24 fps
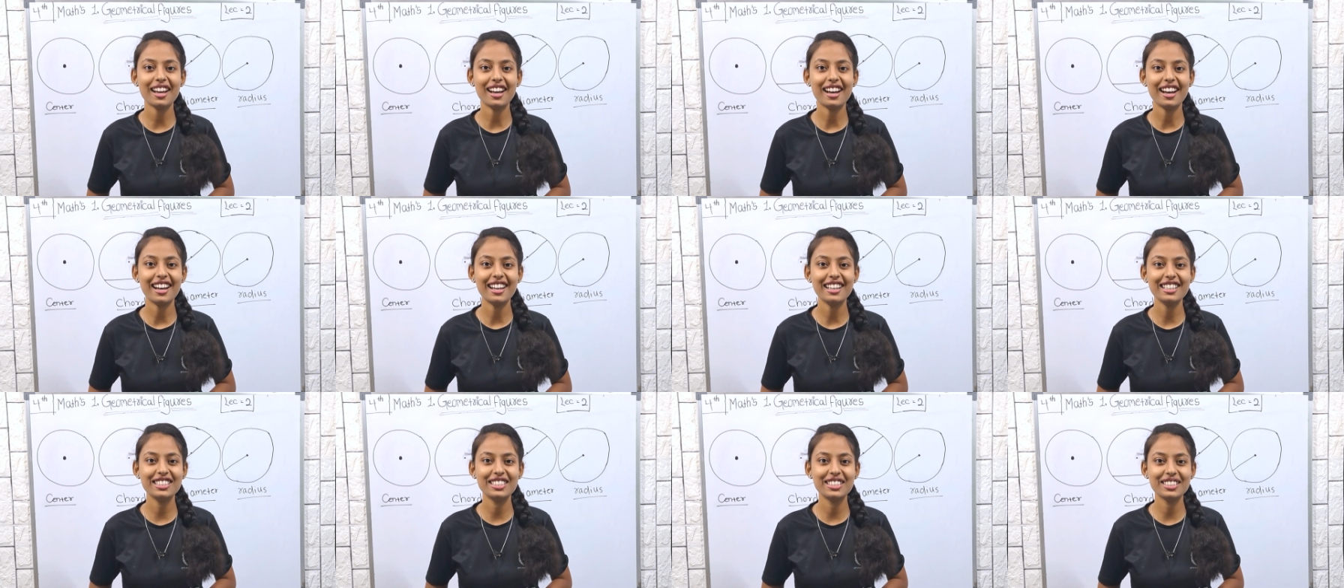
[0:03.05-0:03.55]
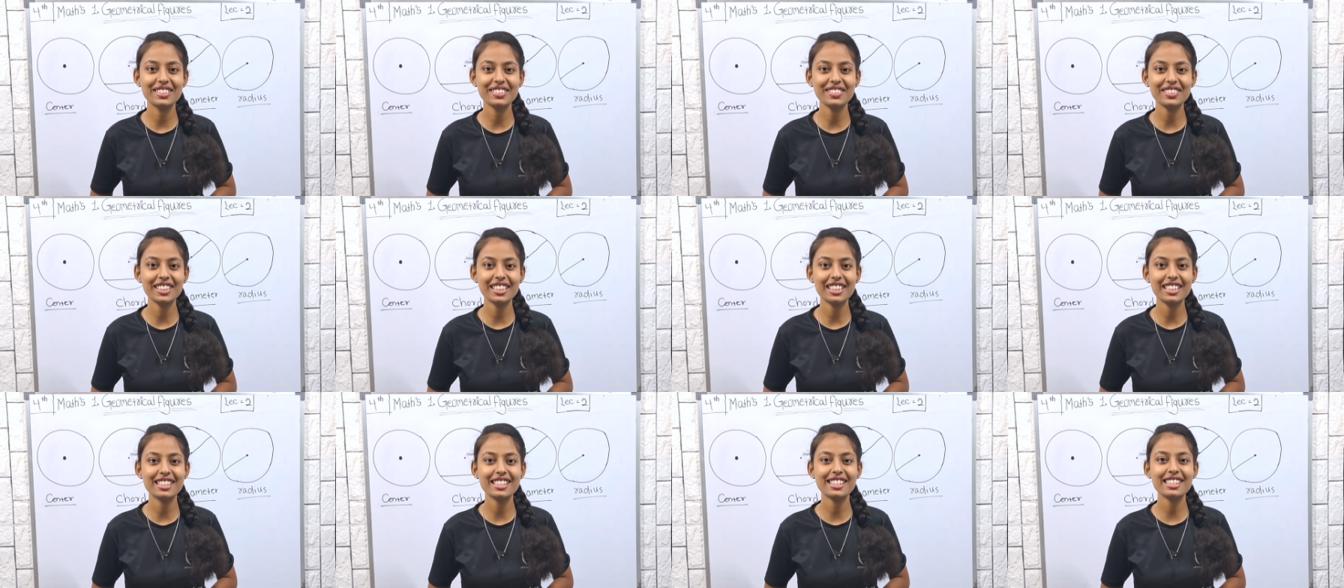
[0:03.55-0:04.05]
आर
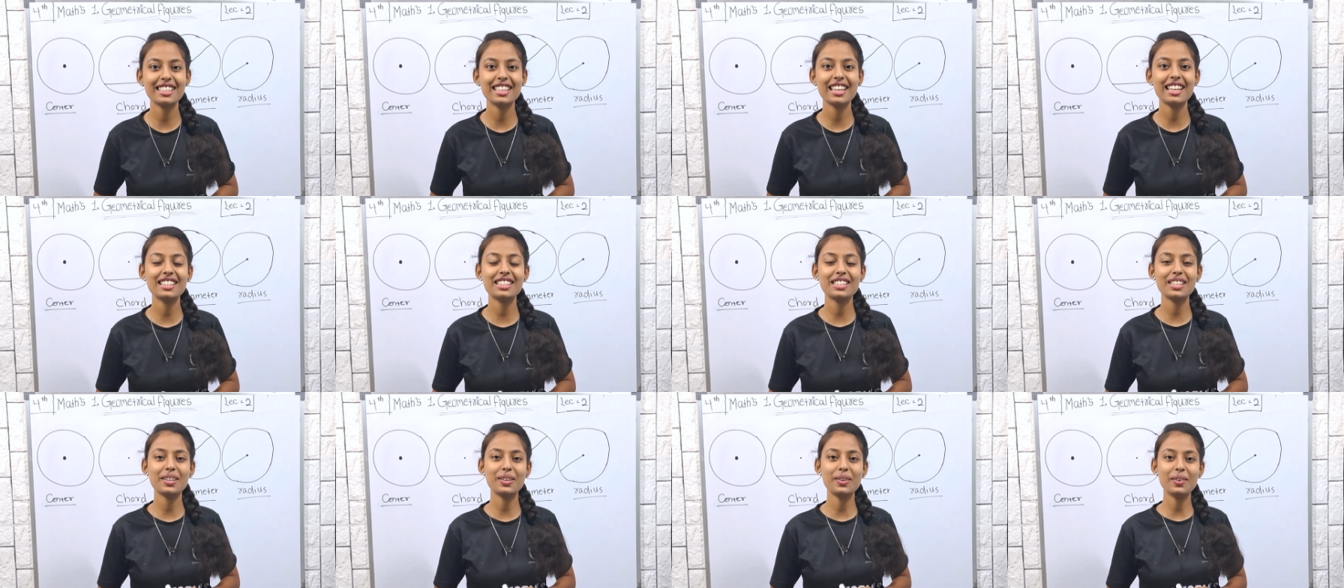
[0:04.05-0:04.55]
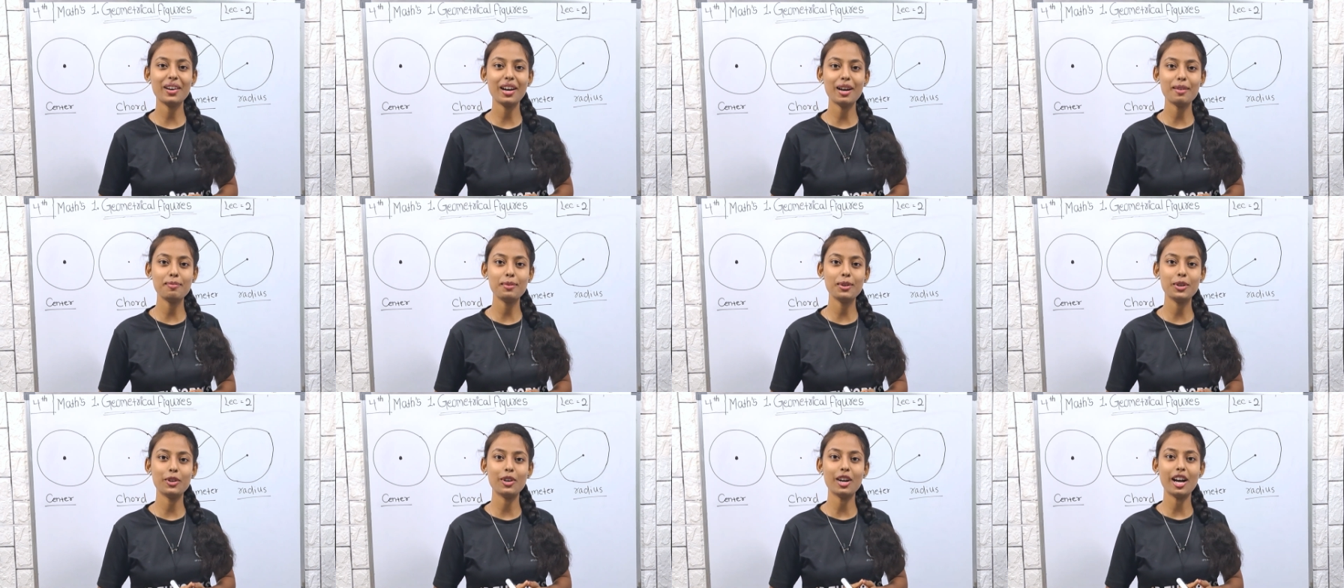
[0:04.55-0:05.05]
जूनियर्स कैसे हो
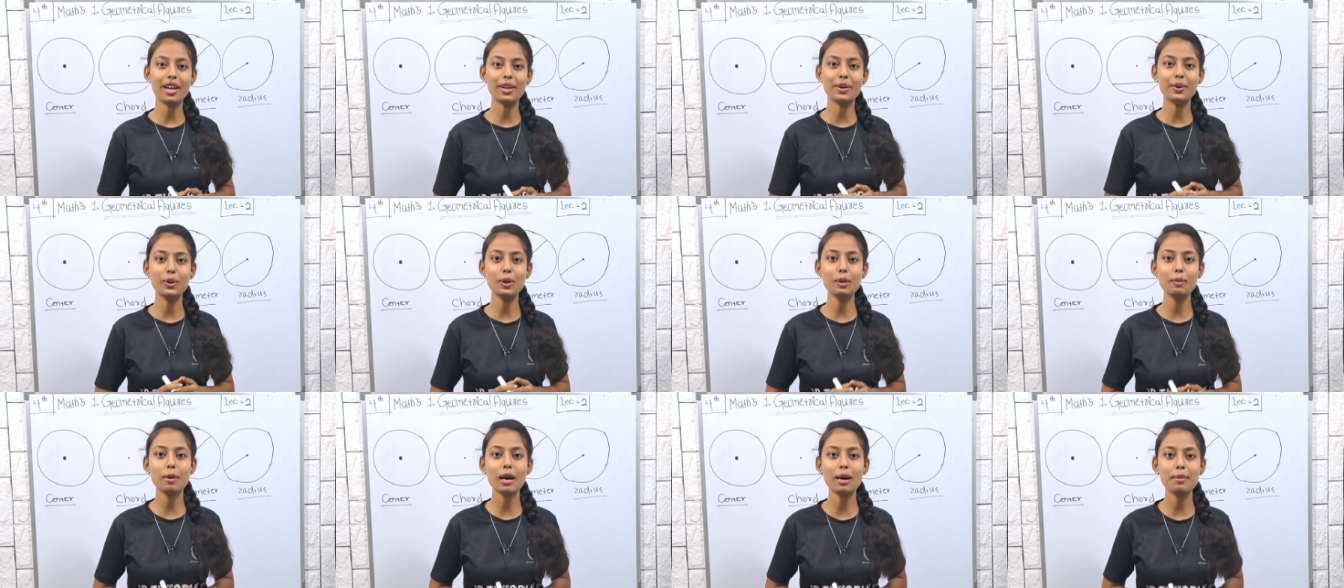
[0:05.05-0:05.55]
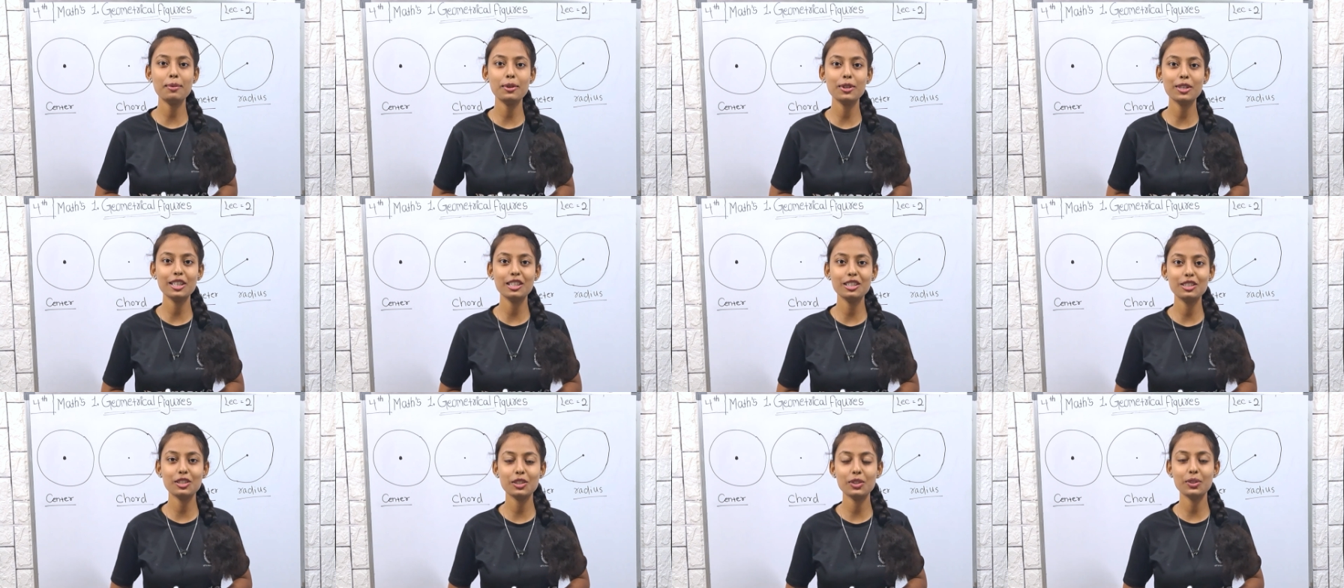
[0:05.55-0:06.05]
आप लोग आई होप आप
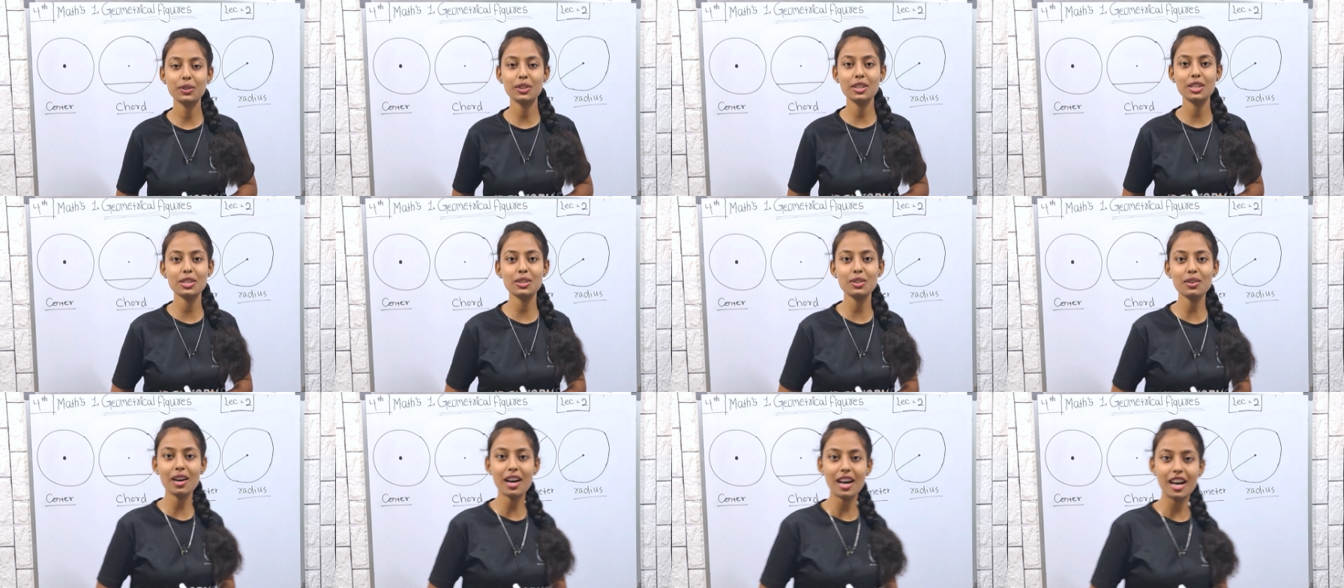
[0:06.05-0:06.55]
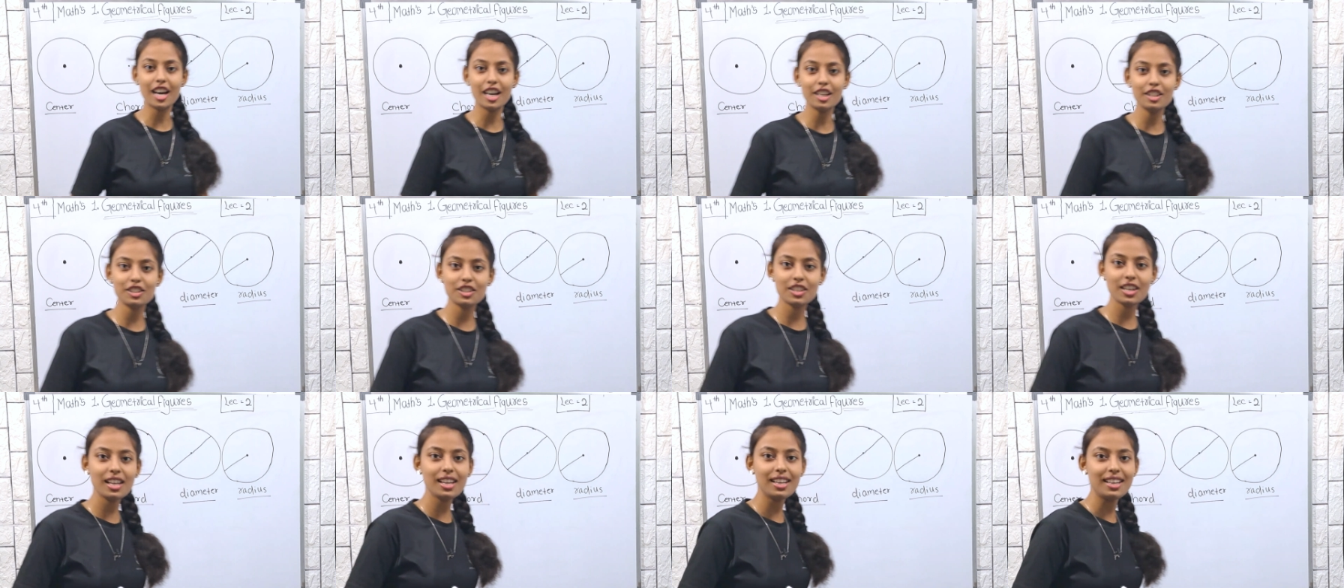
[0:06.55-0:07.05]
लोग अच्छे होंगे सो so,
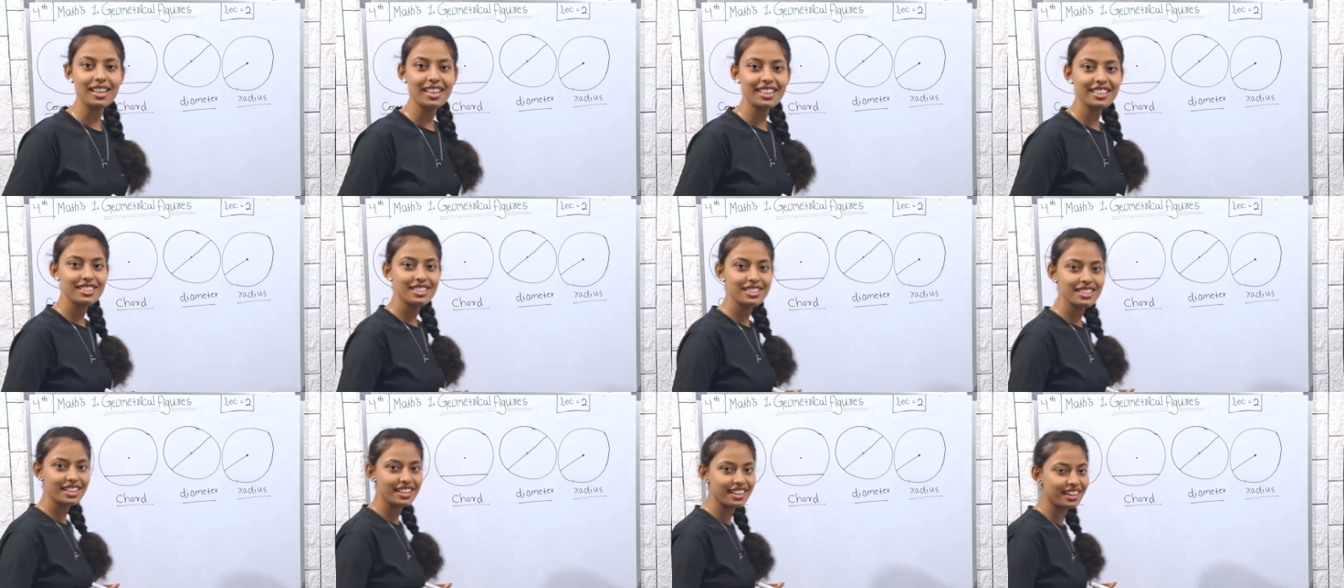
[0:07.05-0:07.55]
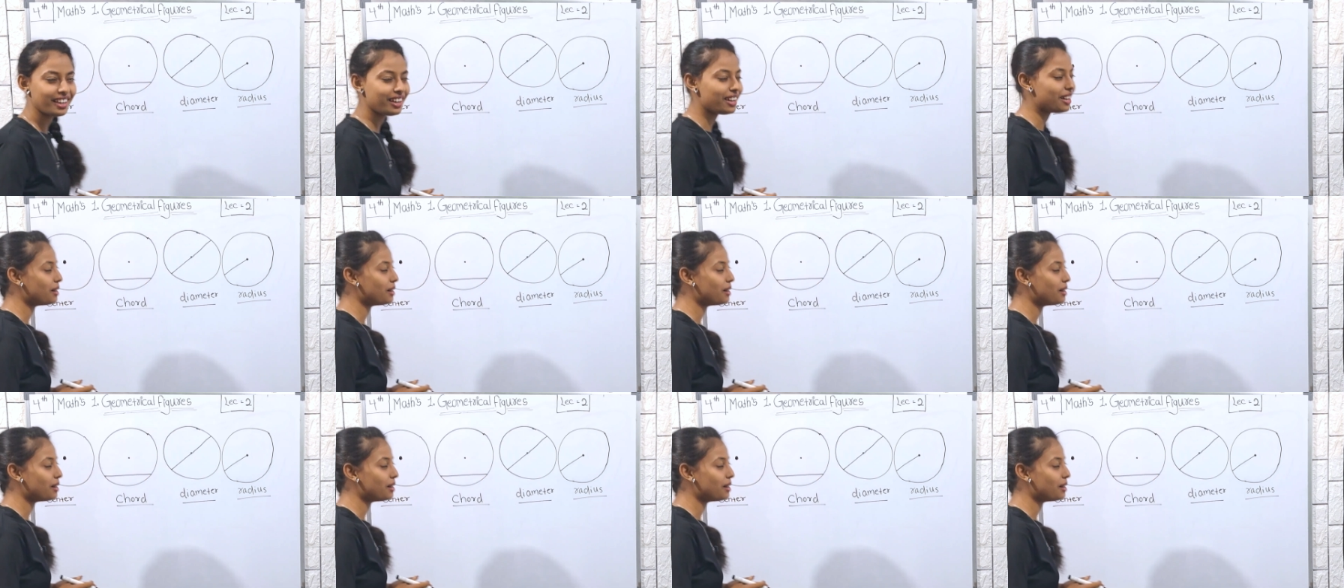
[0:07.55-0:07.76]
आज का लेक्चर है